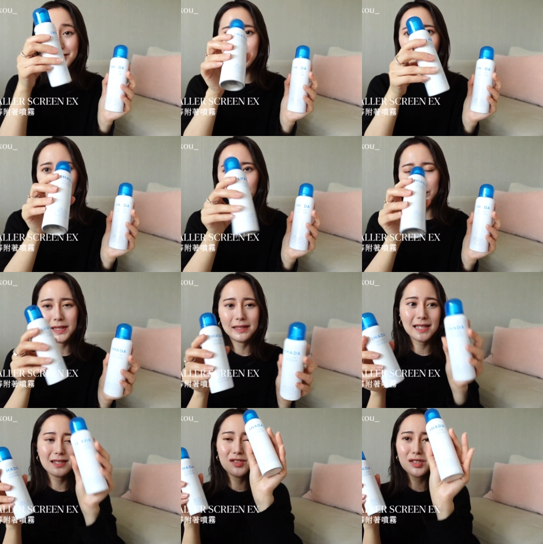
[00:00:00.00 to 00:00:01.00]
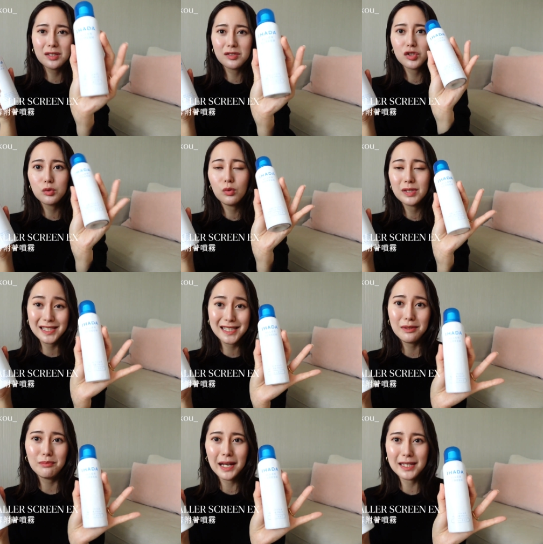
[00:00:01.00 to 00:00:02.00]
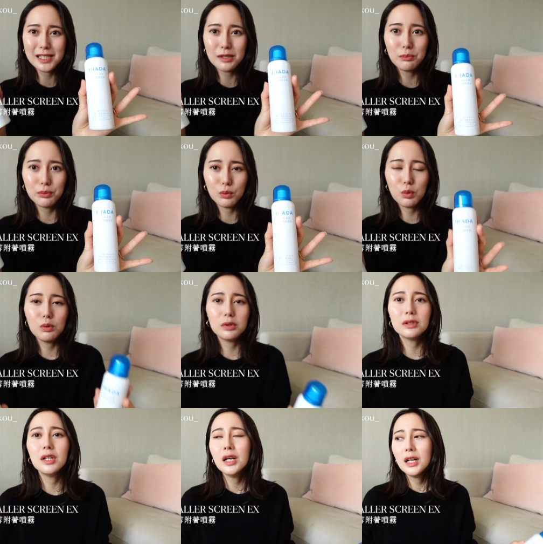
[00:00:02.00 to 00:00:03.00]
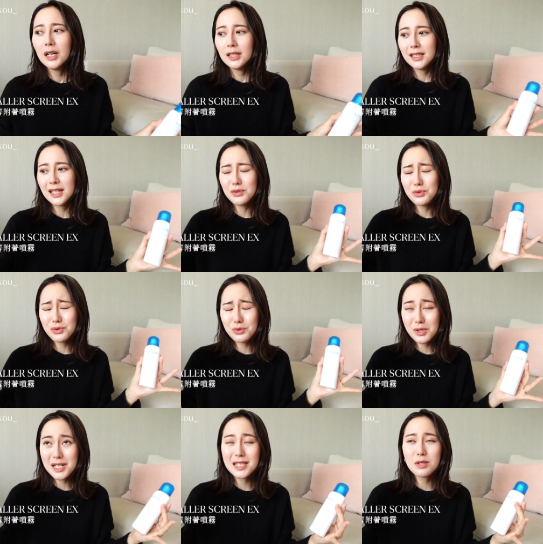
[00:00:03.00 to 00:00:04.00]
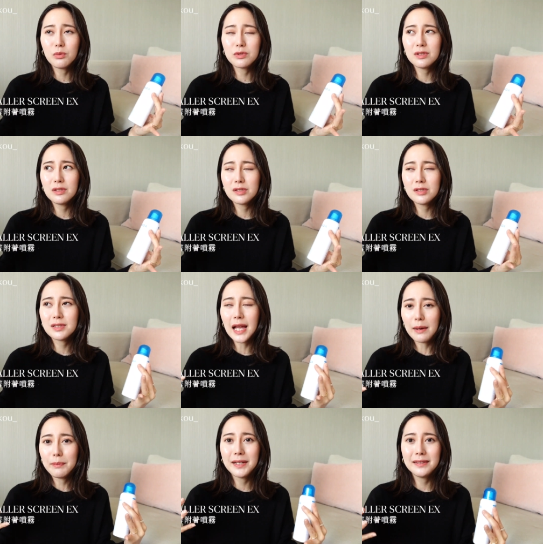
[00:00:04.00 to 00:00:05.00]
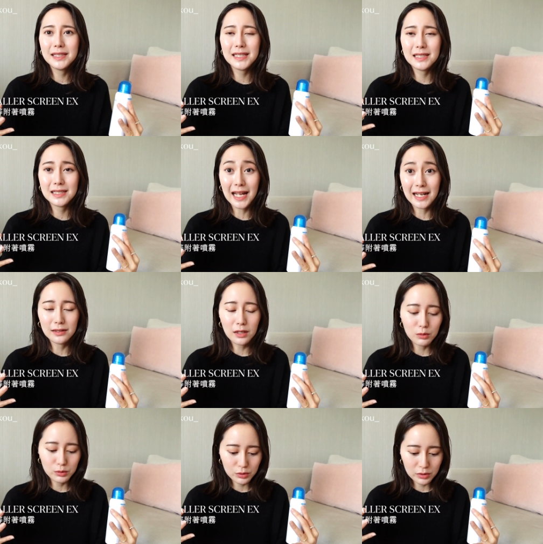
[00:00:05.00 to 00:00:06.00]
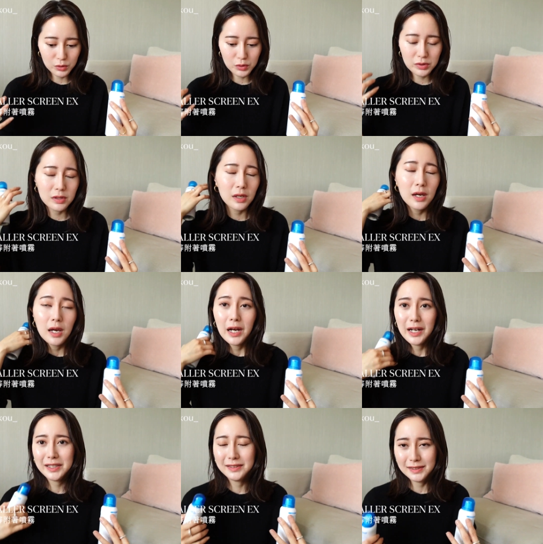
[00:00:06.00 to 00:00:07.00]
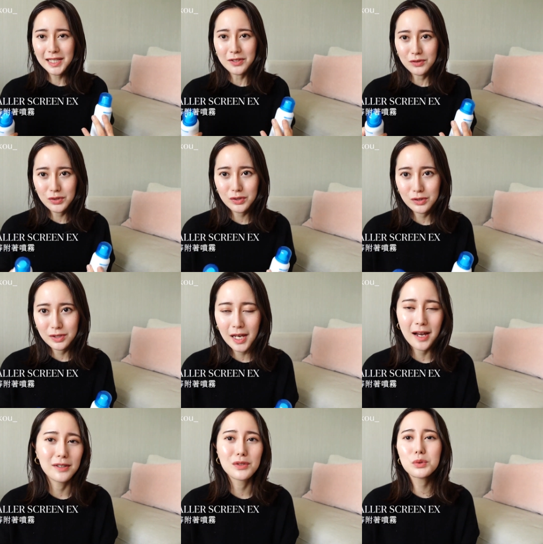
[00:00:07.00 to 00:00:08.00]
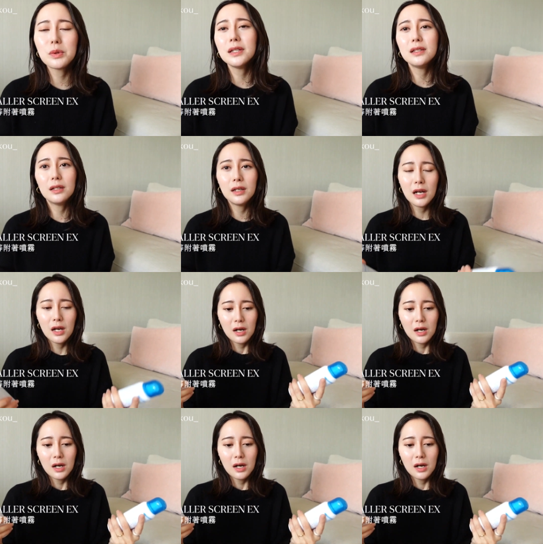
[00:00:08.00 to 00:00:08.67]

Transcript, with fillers: 是空瓶。那这个是我新买新补货的。那最近我真的是打喷嚏打到我觉得就是很厌世这样，所以呢，